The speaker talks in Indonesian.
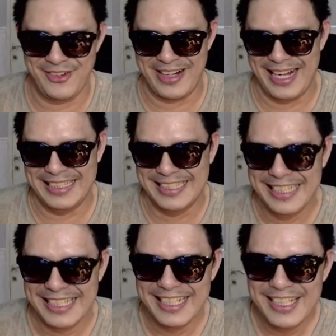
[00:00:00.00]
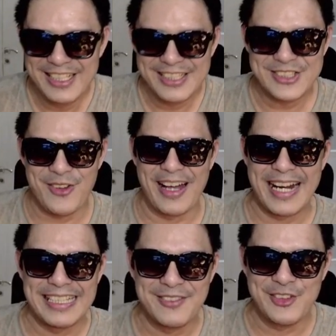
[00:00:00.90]
suaranya
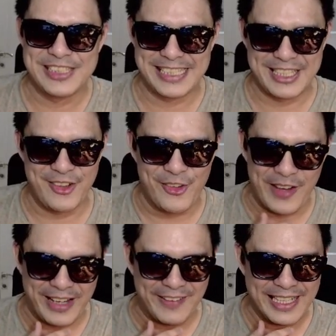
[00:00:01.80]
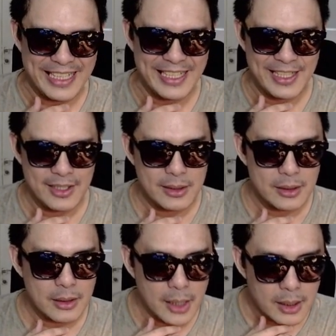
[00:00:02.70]
suaranya buset nih Yonghua ya
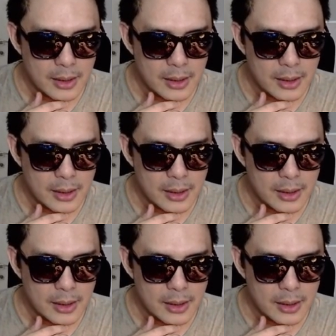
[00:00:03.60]
lah